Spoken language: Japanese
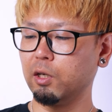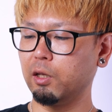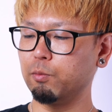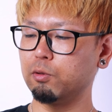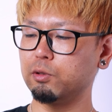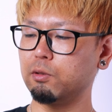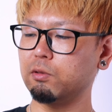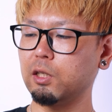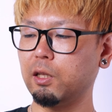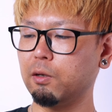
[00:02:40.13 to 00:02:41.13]
えもう付
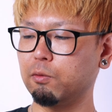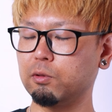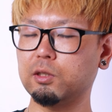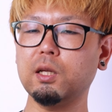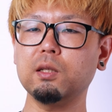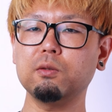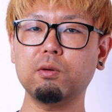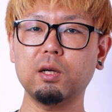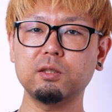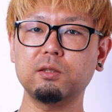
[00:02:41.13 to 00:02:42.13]
属でねこのスタンド
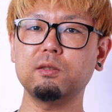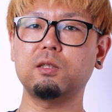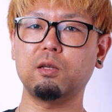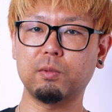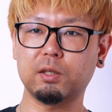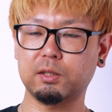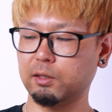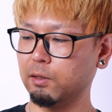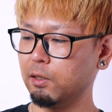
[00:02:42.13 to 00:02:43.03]
が付いています